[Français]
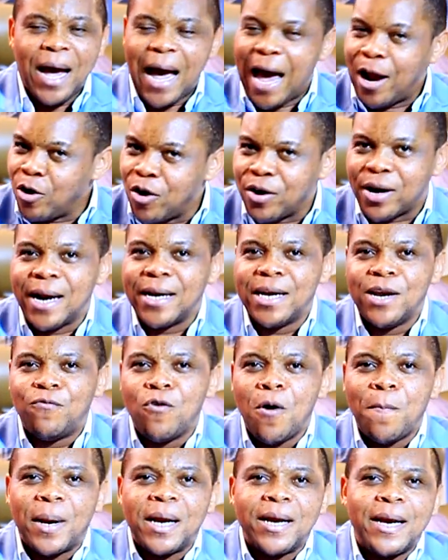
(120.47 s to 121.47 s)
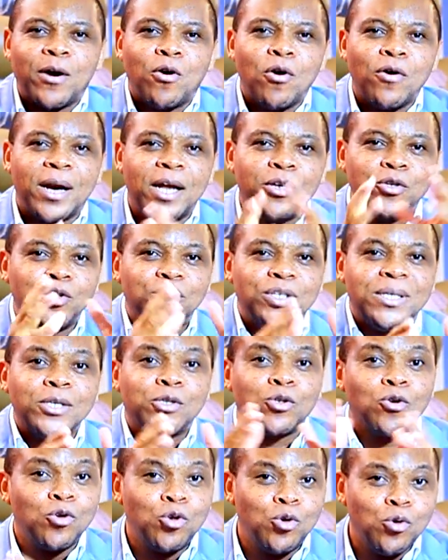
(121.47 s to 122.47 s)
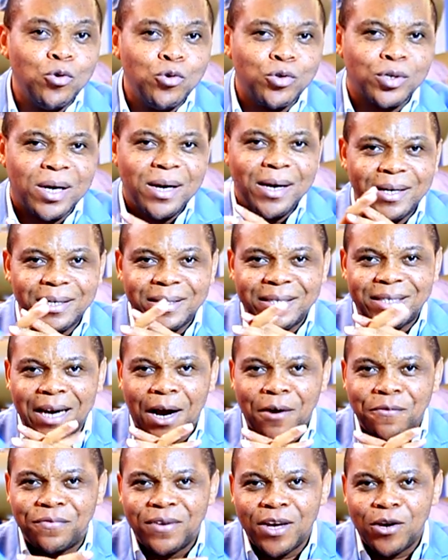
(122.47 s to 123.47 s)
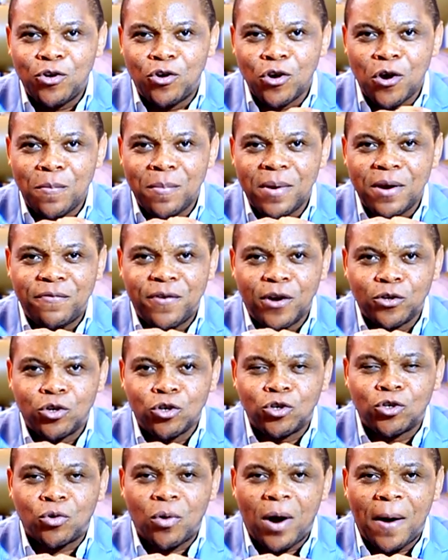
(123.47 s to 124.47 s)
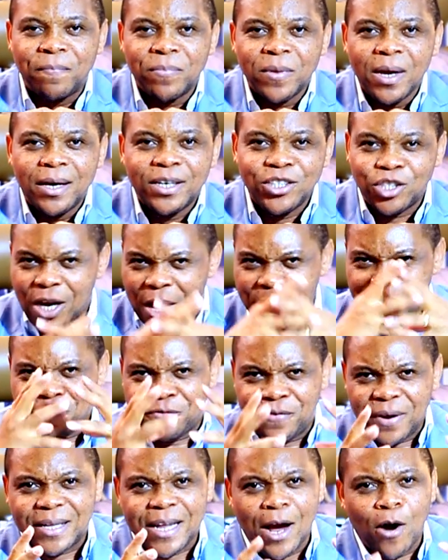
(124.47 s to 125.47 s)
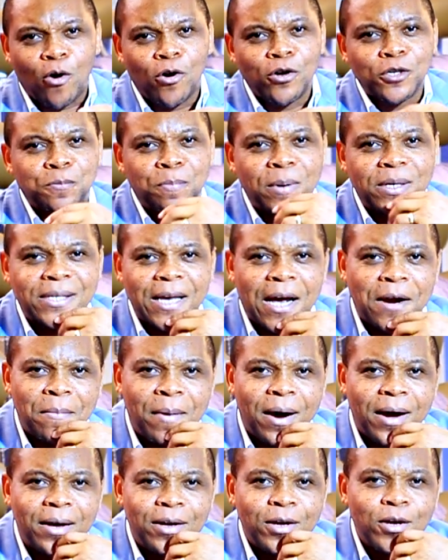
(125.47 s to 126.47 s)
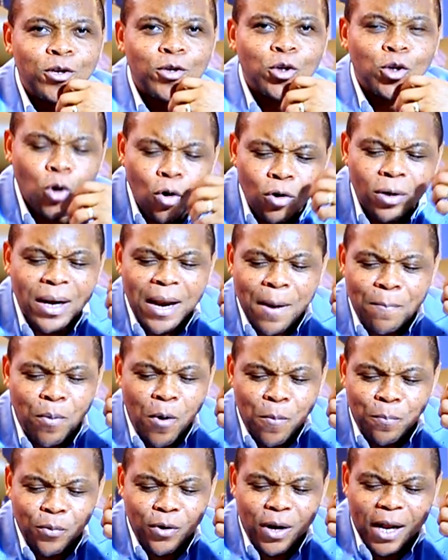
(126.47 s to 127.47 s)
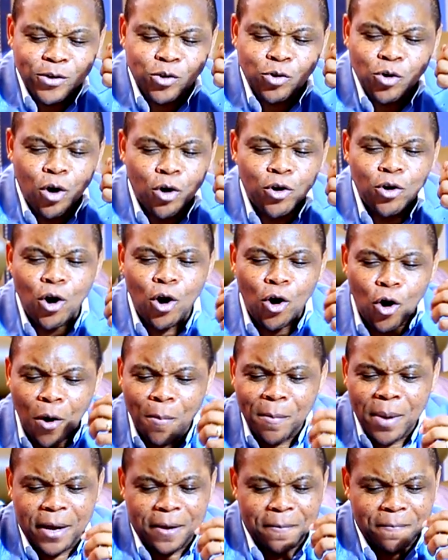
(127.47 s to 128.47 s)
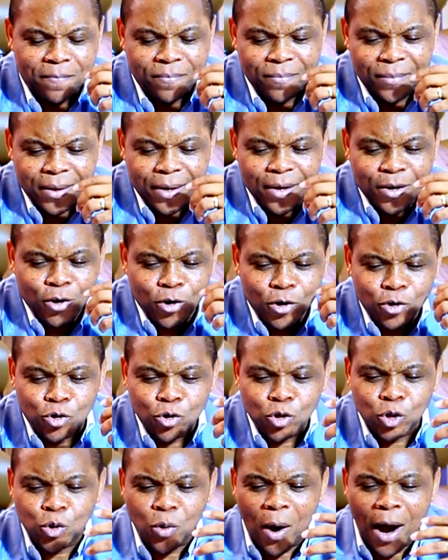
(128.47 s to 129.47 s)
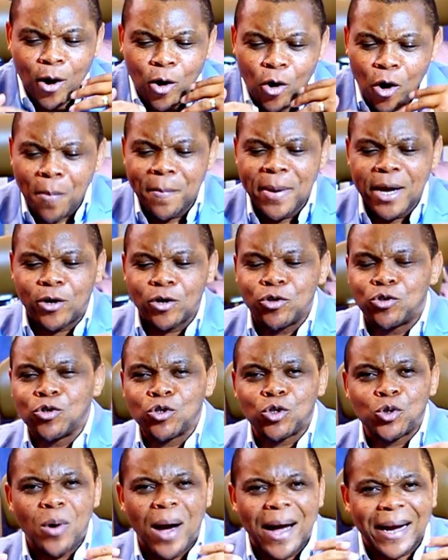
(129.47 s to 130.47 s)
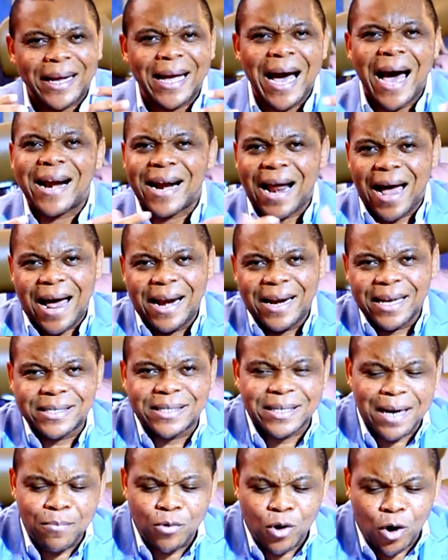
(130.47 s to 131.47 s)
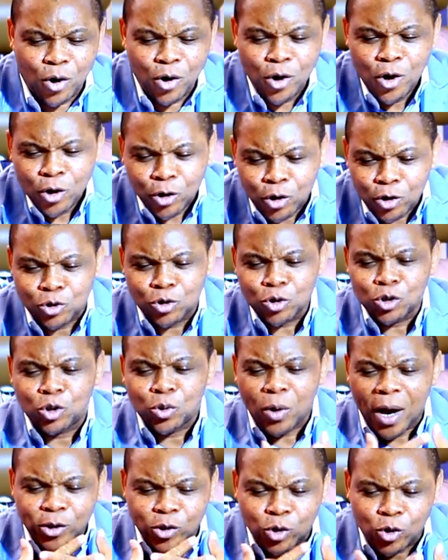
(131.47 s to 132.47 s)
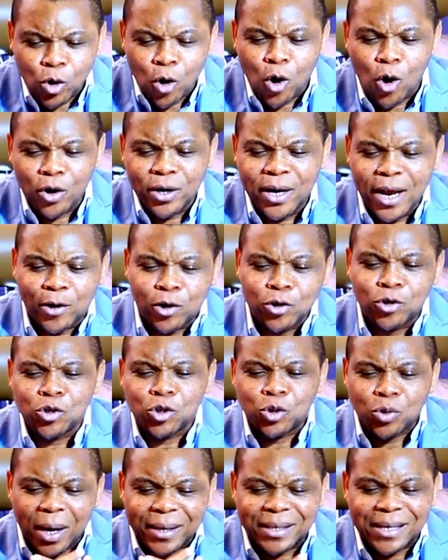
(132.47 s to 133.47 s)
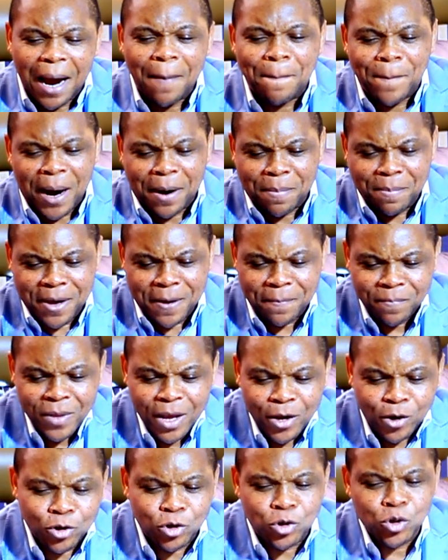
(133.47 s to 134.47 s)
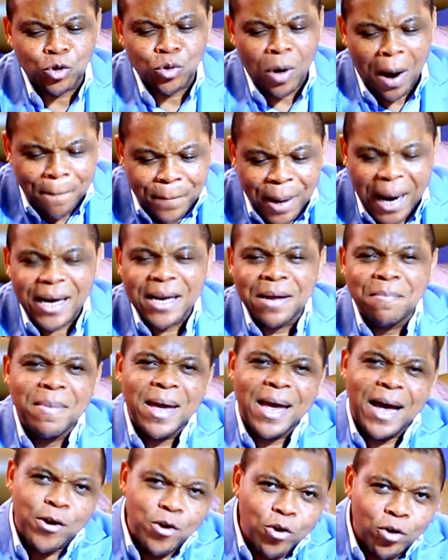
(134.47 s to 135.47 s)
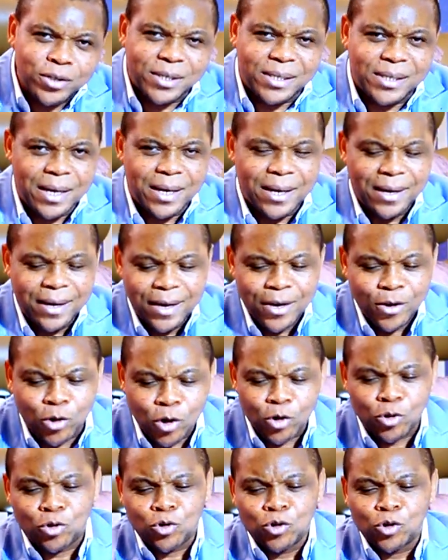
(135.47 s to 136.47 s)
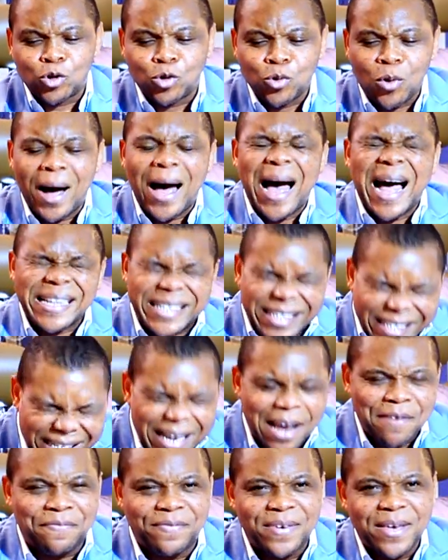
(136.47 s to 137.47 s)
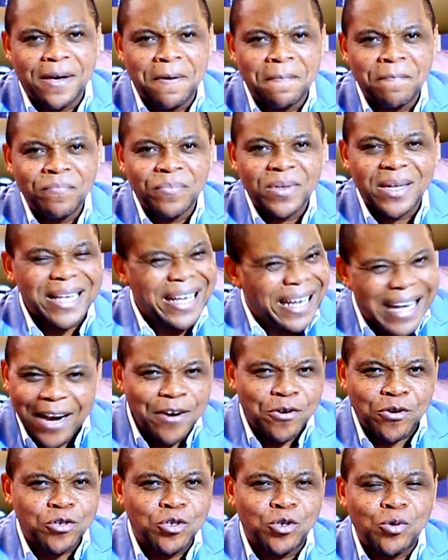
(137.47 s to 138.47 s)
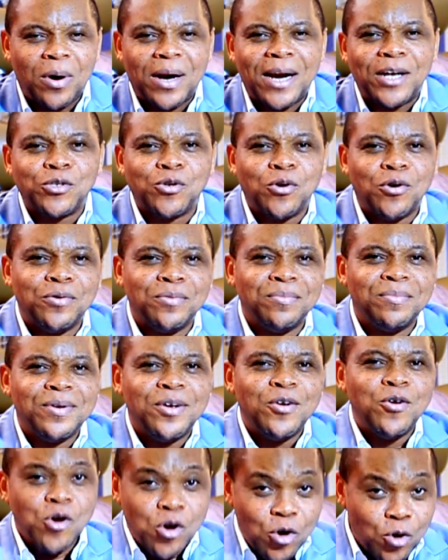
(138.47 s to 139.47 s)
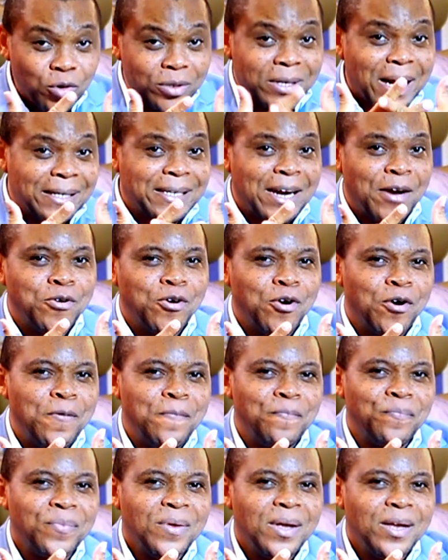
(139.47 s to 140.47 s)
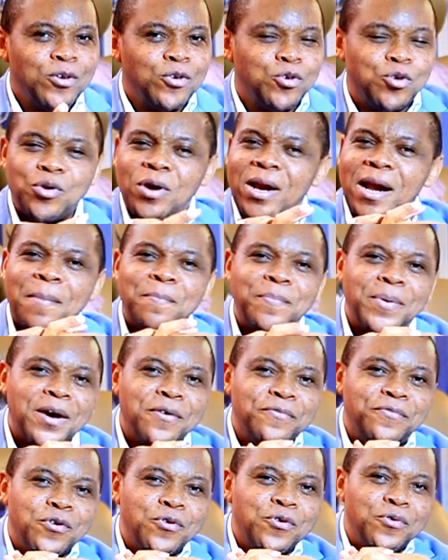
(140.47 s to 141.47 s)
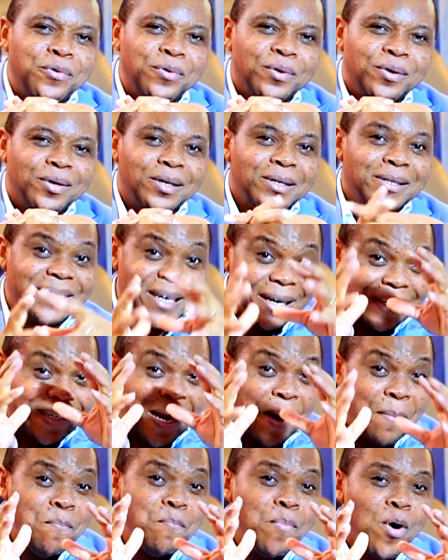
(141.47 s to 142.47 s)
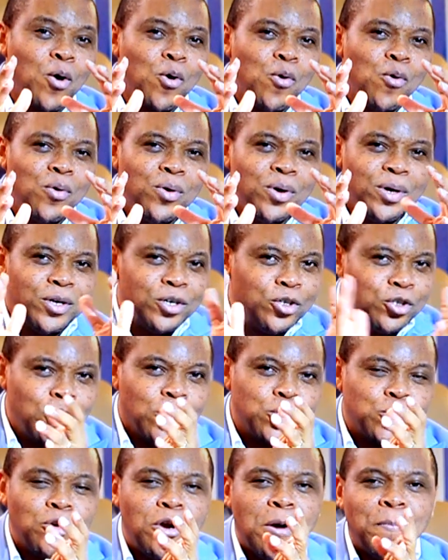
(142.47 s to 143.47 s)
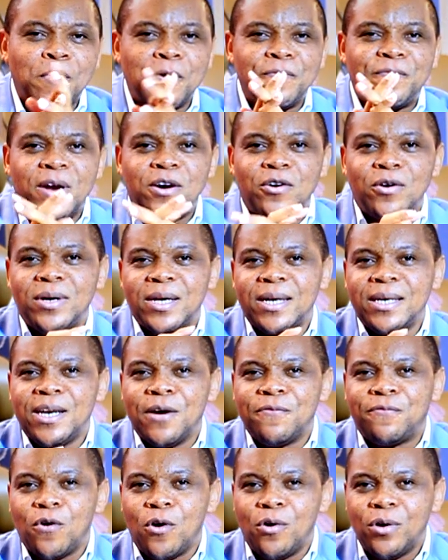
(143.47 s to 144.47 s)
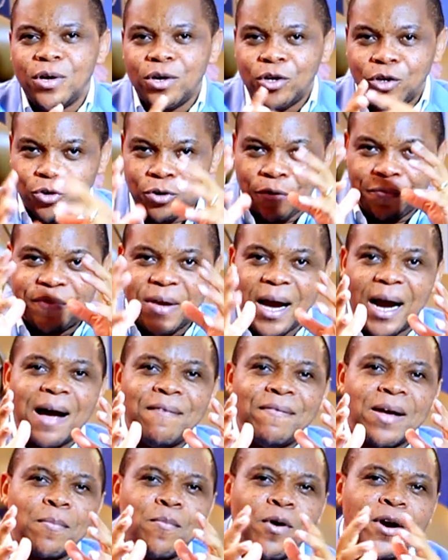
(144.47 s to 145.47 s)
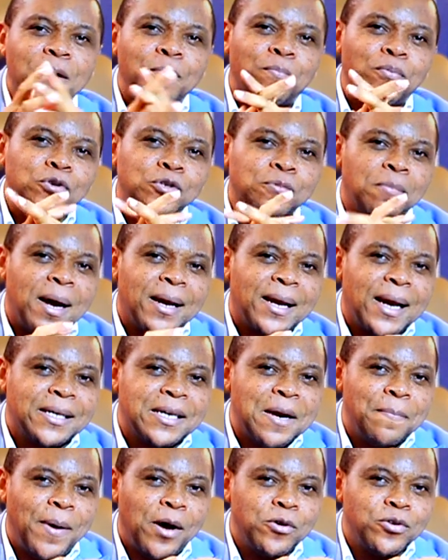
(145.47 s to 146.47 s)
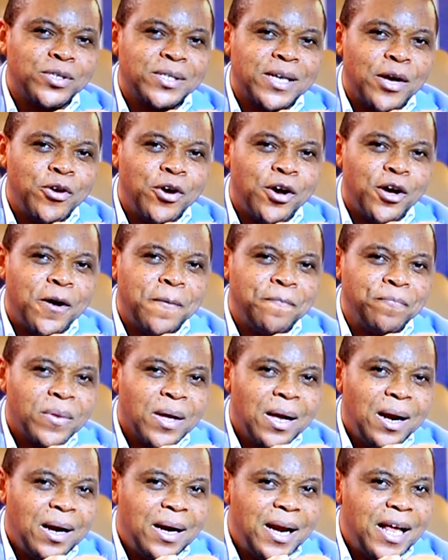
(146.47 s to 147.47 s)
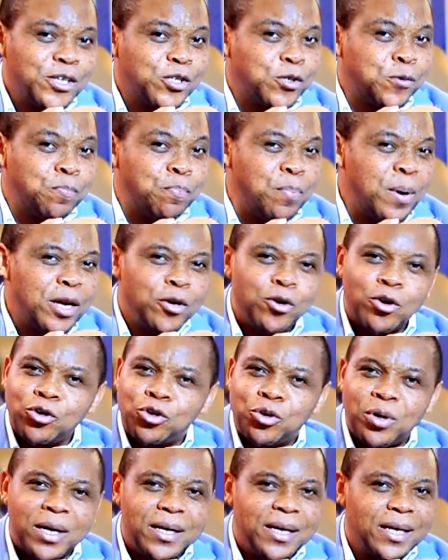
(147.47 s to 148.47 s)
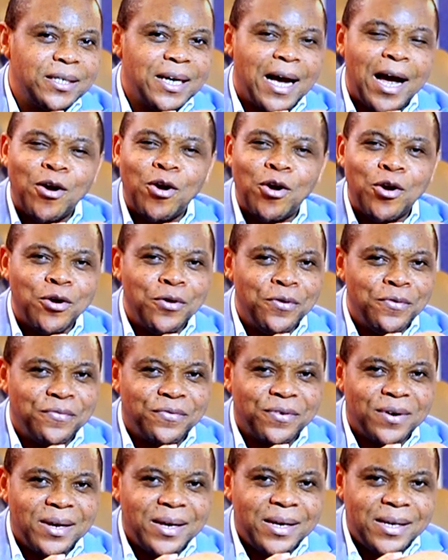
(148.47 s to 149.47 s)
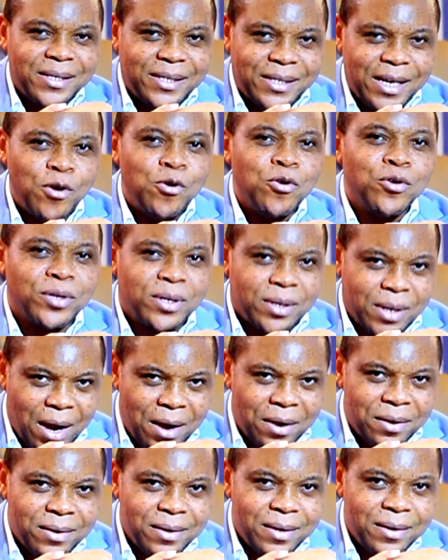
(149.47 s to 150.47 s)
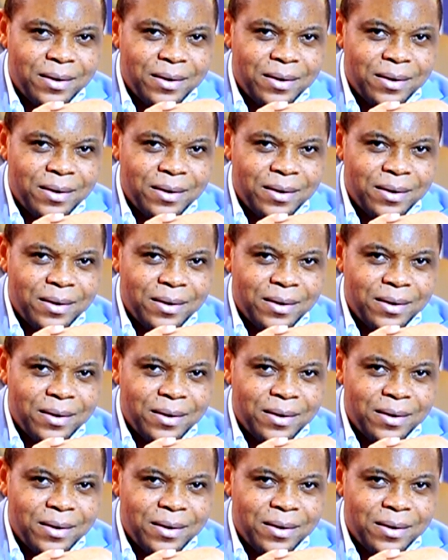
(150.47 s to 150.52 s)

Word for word: Alors rendez-vous au Palais des Congrès du 10 au 12 janvier 2023. J'invite encore spécialement toutes les populations de Lomé, que tu sois Lomé, que tu sois Kara à l'extrême nord, que tu sois Sogode, que tu sois Tarpakme, que tu sois Palimé à Notse, que tu sois à Tsevié, quelle que soit la zone, nous t'attendons, tu es la bienvenue, je t'aime beaucoup, je suis le prophète Rodrigue Ndefo, je viens avec mon épouse mandatée par le Seigneur, l'Esprit de Dieu est déjà à l'œuvre, c'est le temps